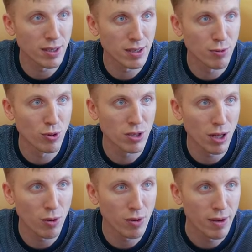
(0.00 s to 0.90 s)
э, с двух
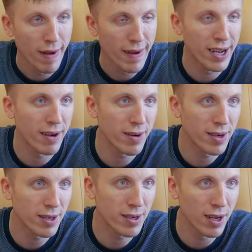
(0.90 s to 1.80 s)
сторон,
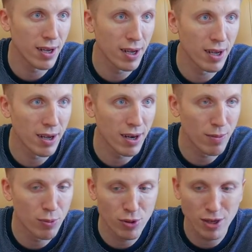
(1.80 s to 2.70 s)
говорить о
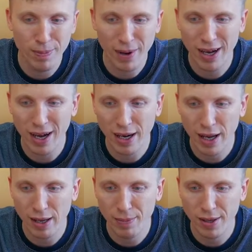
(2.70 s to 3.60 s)
работе пока
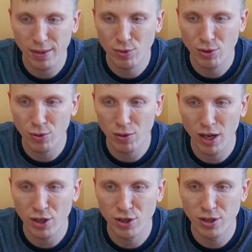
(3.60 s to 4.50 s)
рано, потому что у
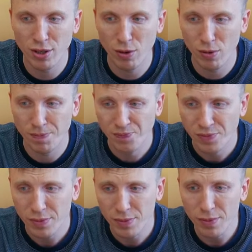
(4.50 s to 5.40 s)
каждой из сторон
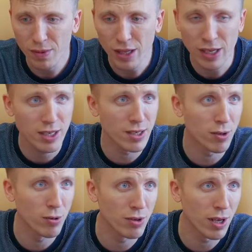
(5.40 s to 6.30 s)
есть
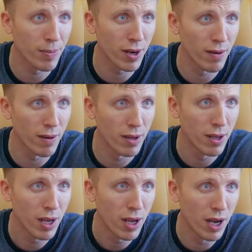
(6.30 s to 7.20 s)
законное право
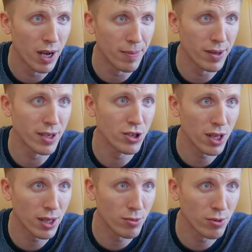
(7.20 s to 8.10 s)
э, подать
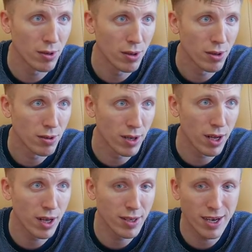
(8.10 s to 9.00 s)
жалобу
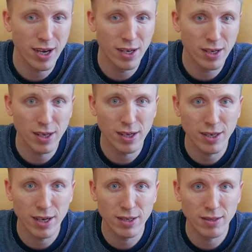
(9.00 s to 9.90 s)
на те или иные
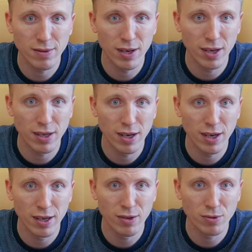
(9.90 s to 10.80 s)
действия или те
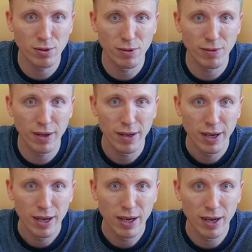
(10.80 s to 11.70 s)
или иные условия
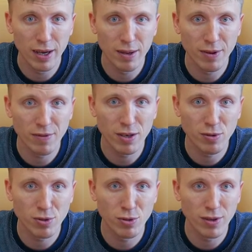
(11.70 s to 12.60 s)
а, проведения
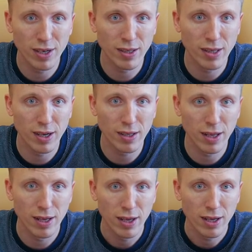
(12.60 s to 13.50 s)
аукциона
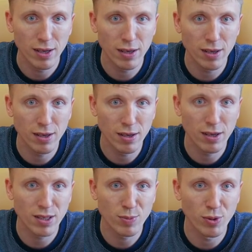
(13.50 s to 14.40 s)
контракта и их
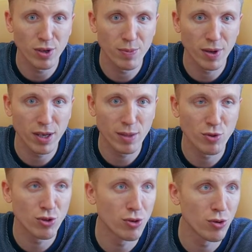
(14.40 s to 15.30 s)
оспорить. Поэтому
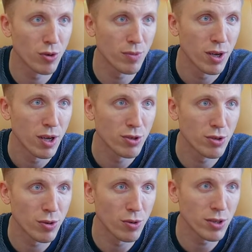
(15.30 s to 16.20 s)
ждем
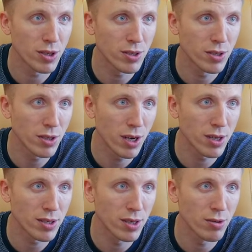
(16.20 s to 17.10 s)
срок 10 дней, это
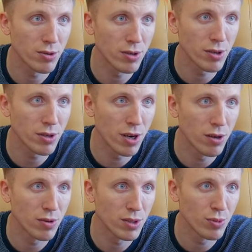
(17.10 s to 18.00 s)
следующая неделя у
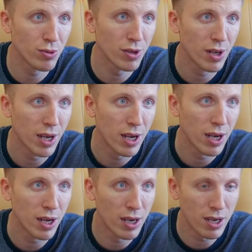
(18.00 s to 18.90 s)
нас будет,
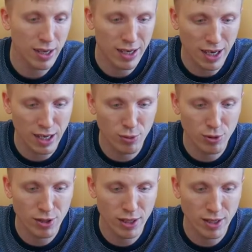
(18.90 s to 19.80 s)
а, как
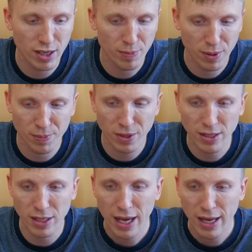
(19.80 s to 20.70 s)
будет контракт
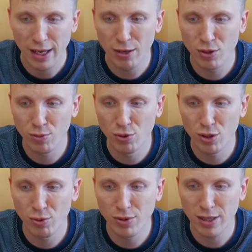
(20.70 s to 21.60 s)
подписан. Тогда уже можно
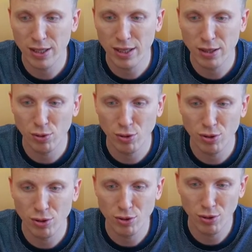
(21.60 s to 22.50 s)
будет сказать
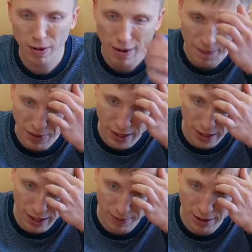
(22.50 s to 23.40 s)
точно, что а,
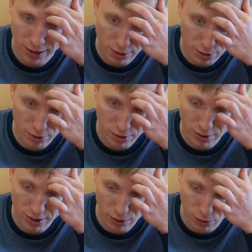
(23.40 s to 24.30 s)
Капиталстрой
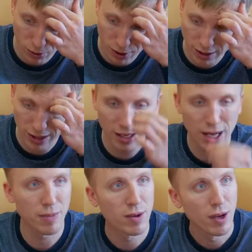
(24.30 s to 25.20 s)
заходит к
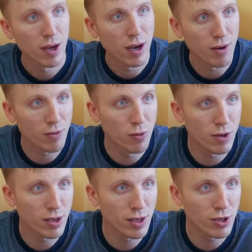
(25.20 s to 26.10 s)
нам в
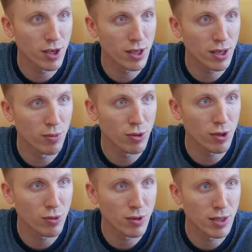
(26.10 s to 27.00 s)
город, начинает
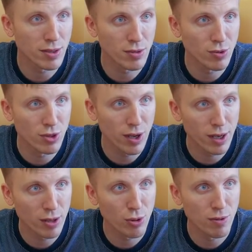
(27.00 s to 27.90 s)
работать. У нас уже
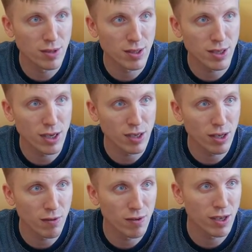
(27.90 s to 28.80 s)
готовятся
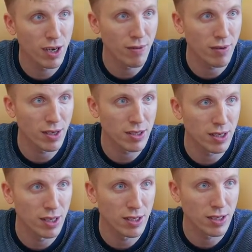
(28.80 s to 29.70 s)
скорректированные графики
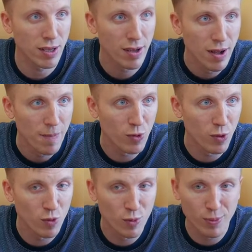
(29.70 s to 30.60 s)
согласно
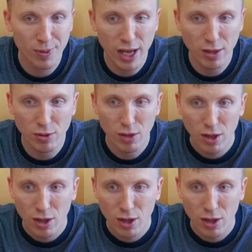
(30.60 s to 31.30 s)
новому плану.